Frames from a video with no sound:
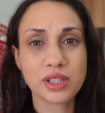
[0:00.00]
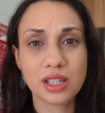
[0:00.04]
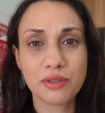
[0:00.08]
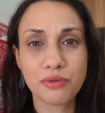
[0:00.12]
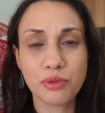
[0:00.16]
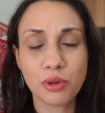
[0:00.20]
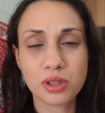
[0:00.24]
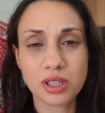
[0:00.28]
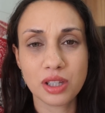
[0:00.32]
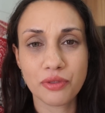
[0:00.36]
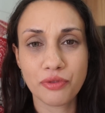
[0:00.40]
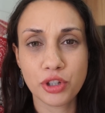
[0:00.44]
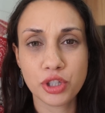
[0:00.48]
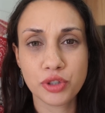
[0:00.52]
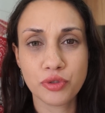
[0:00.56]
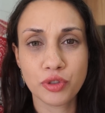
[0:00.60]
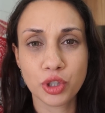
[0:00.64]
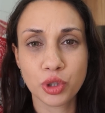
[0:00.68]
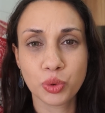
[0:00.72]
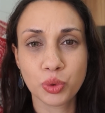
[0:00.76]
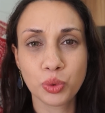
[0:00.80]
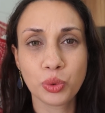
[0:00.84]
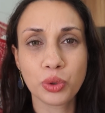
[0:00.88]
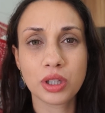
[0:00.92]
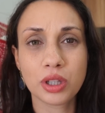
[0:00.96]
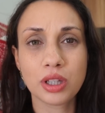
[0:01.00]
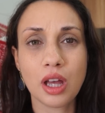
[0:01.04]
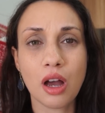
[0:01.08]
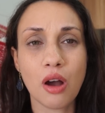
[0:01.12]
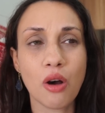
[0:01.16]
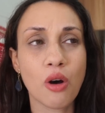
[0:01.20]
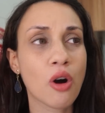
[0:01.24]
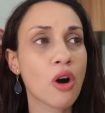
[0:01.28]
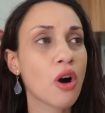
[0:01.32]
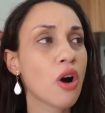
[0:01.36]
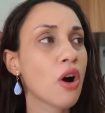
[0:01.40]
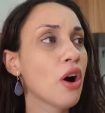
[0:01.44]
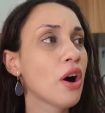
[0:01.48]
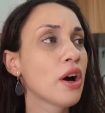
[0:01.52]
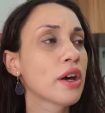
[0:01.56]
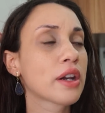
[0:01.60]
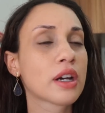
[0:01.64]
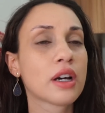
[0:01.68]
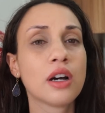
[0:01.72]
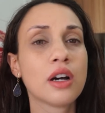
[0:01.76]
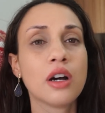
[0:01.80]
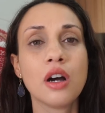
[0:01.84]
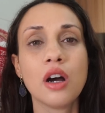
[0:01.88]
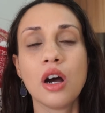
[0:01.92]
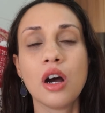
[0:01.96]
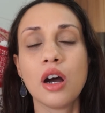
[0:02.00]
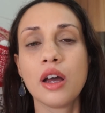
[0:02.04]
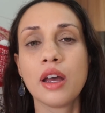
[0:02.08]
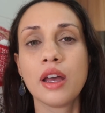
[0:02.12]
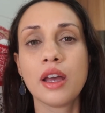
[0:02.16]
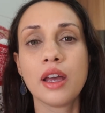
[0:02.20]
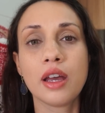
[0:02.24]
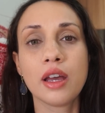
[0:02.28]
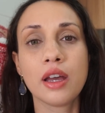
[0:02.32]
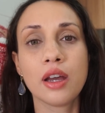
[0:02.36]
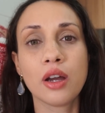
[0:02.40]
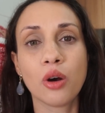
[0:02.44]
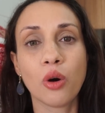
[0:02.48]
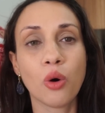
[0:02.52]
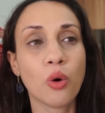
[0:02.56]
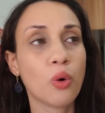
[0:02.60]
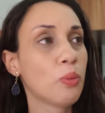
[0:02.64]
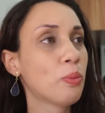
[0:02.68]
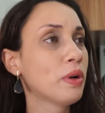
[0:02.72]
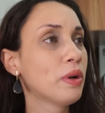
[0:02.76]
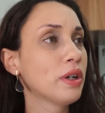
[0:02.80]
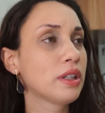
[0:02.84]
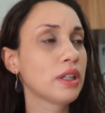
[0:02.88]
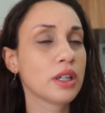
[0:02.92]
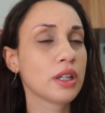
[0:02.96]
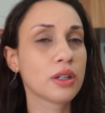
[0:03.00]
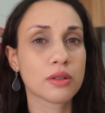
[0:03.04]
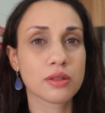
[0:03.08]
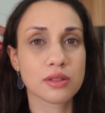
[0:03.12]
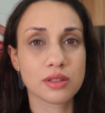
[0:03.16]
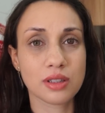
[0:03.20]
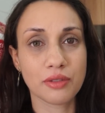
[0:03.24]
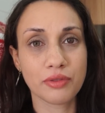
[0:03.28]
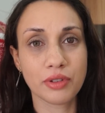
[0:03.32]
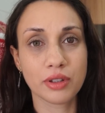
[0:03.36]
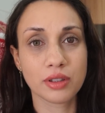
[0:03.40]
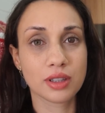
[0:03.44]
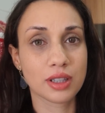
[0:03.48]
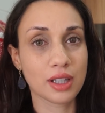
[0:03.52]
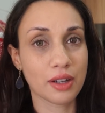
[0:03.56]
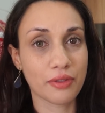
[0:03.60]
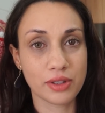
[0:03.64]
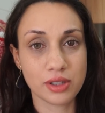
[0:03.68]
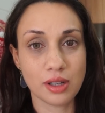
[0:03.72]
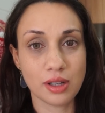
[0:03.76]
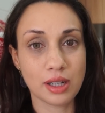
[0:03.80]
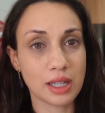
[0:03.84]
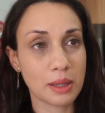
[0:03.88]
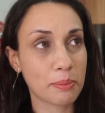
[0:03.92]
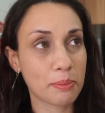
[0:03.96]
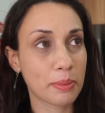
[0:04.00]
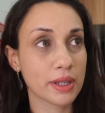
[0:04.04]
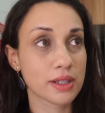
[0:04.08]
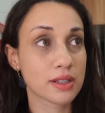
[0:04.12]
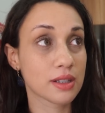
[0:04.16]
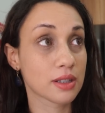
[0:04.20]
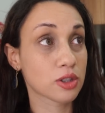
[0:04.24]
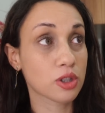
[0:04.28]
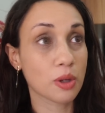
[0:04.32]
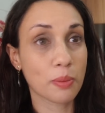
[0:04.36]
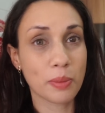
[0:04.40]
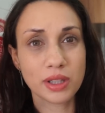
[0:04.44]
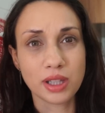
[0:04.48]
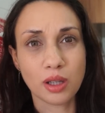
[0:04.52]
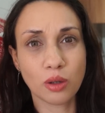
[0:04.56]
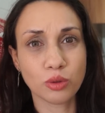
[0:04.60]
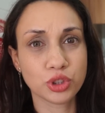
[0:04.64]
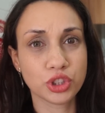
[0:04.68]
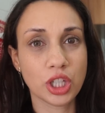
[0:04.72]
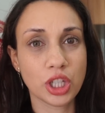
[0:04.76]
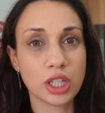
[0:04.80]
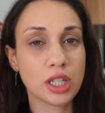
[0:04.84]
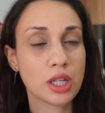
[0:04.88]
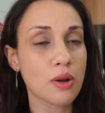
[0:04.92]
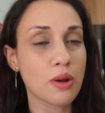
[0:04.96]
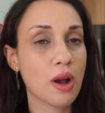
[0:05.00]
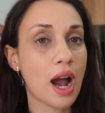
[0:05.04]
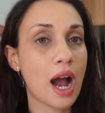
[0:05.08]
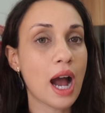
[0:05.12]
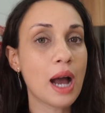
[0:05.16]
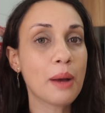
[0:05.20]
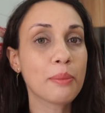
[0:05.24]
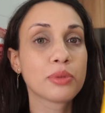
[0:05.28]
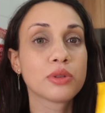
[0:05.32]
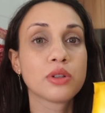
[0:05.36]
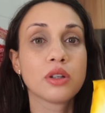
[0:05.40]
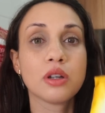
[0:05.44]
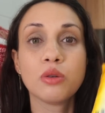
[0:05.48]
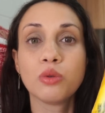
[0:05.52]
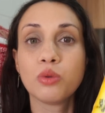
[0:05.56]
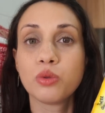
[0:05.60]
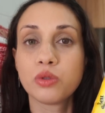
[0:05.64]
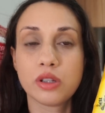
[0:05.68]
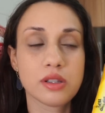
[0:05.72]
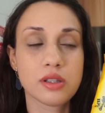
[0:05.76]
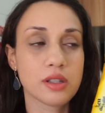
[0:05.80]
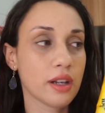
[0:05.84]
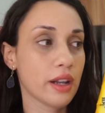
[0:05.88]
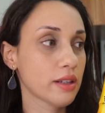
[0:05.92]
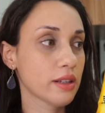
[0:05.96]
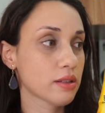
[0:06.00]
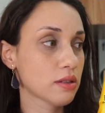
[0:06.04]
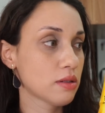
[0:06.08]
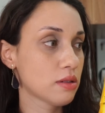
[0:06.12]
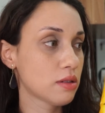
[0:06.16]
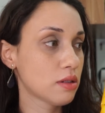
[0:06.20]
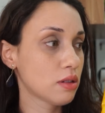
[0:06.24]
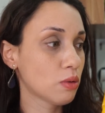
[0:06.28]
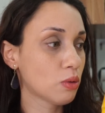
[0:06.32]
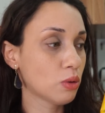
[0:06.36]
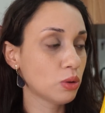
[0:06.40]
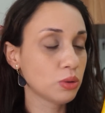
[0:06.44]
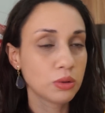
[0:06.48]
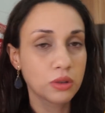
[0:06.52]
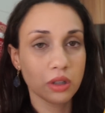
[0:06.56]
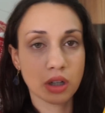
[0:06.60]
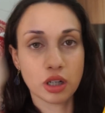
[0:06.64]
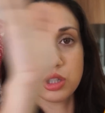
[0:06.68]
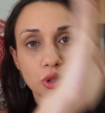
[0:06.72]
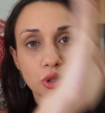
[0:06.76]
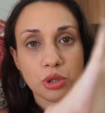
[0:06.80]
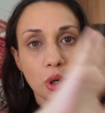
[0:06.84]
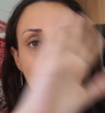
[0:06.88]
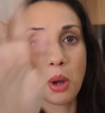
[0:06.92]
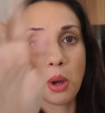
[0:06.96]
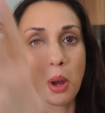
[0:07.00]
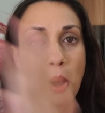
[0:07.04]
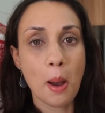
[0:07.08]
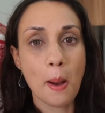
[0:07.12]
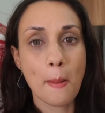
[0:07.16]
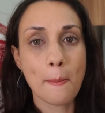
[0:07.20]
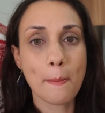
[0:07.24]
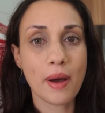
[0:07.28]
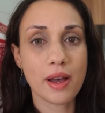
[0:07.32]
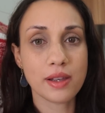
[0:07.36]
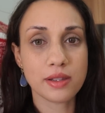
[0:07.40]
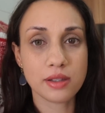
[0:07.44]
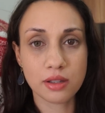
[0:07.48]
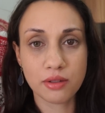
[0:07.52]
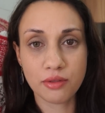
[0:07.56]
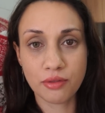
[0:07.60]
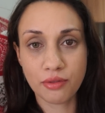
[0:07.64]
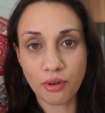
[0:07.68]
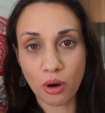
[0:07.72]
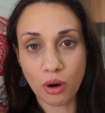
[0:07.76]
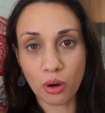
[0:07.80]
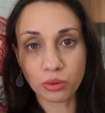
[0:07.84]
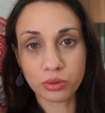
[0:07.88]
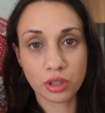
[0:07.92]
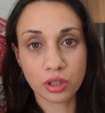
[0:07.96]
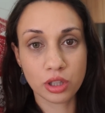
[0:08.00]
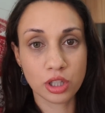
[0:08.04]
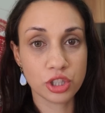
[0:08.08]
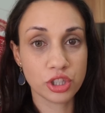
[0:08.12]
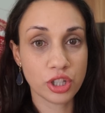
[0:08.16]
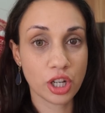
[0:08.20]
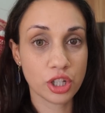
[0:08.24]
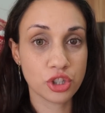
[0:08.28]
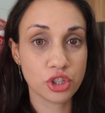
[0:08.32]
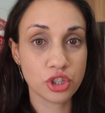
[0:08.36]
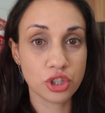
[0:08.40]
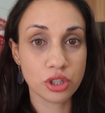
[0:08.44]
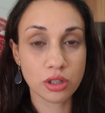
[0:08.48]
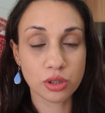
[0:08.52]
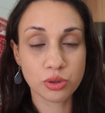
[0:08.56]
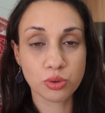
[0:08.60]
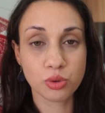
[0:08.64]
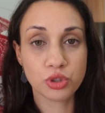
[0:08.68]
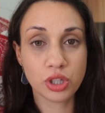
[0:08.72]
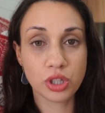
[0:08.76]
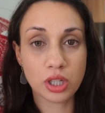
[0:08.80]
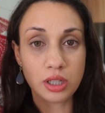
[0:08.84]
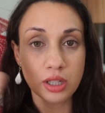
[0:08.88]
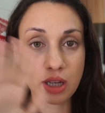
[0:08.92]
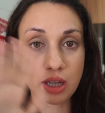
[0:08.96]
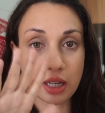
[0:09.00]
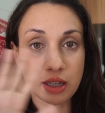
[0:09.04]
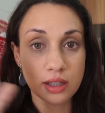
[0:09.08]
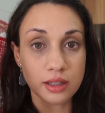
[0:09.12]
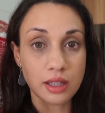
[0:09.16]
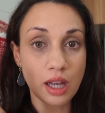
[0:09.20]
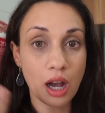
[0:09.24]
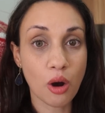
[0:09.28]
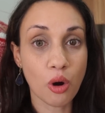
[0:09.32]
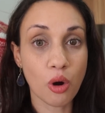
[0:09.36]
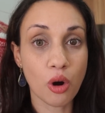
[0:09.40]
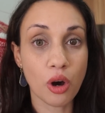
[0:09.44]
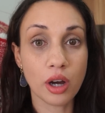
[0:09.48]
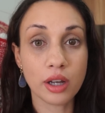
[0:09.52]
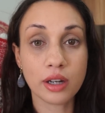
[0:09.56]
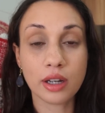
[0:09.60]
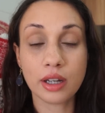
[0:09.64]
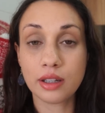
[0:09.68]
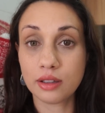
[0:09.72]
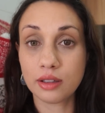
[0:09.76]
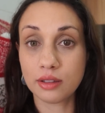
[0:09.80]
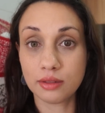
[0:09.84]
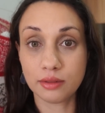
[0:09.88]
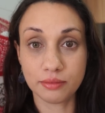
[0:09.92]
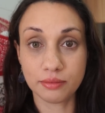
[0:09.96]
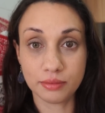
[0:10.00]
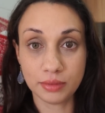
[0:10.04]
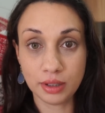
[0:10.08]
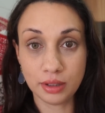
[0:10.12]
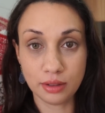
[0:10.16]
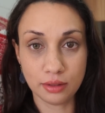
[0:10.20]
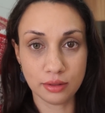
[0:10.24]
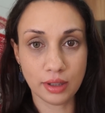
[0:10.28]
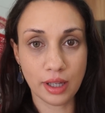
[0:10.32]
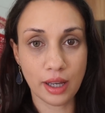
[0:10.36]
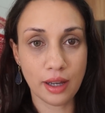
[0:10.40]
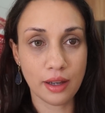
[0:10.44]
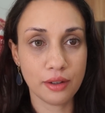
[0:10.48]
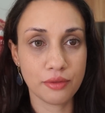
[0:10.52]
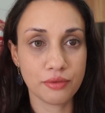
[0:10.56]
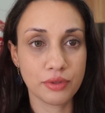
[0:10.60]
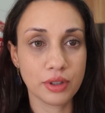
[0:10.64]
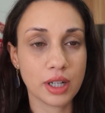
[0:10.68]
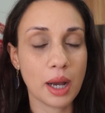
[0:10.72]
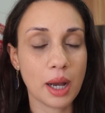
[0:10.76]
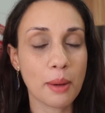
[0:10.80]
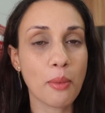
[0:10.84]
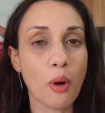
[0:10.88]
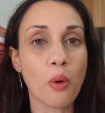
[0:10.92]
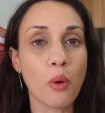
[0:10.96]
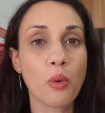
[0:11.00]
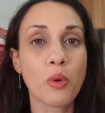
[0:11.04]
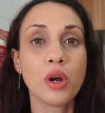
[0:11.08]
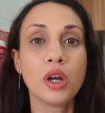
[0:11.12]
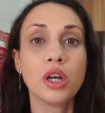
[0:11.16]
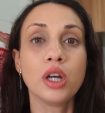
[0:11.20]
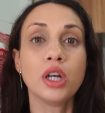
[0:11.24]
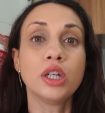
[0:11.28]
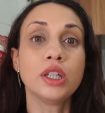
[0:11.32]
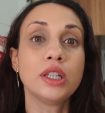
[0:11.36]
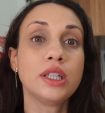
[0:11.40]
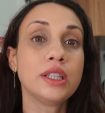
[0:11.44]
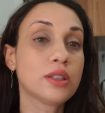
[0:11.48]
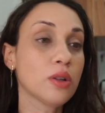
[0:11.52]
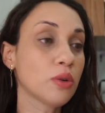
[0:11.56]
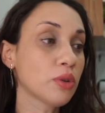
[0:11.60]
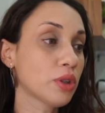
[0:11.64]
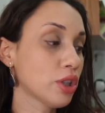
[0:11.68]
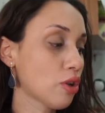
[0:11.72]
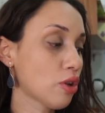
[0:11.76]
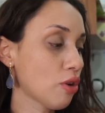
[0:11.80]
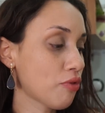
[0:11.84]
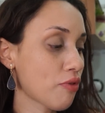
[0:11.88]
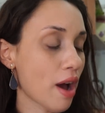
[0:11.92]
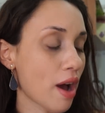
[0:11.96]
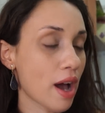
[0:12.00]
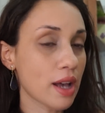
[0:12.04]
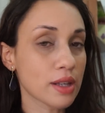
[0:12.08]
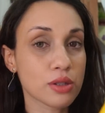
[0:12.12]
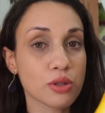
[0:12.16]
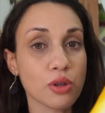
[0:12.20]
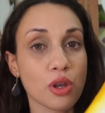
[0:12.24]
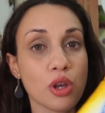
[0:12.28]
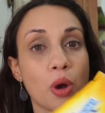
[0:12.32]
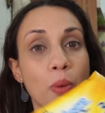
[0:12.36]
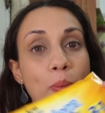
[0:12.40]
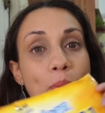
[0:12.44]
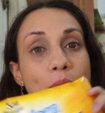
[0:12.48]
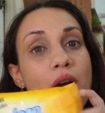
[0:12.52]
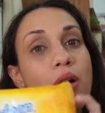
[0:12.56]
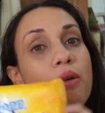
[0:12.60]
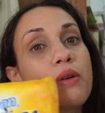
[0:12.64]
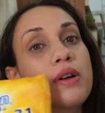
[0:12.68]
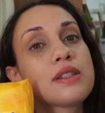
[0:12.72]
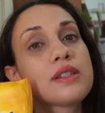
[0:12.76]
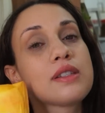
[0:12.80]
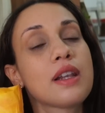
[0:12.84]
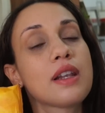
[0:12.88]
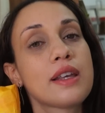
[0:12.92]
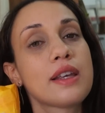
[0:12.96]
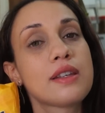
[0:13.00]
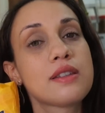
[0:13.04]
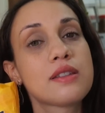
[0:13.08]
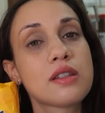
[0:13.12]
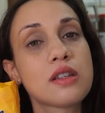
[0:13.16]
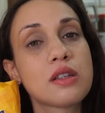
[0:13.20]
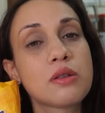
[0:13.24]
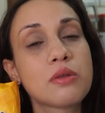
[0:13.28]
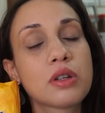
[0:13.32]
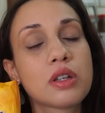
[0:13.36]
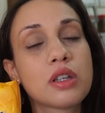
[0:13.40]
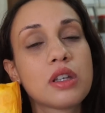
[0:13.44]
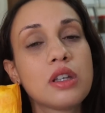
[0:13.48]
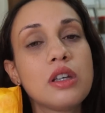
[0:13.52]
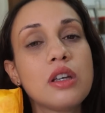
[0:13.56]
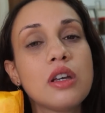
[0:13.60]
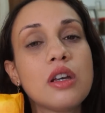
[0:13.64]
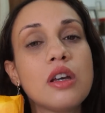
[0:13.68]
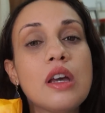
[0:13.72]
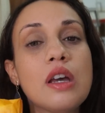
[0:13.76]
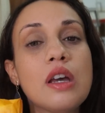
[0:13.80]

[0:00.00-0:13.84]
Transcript: viu que você fez fritura na hora, é, ou o banheiro você está vendo que quer fazer uma limpeza só para dar um cheirinho rápido, eu uso esse lenço desengordurante. Passo em volta, ele já tira a sujeirinha ali da hora e né, fica bom. Então, o que, que eu faço? Eu pego esse lencinho aqui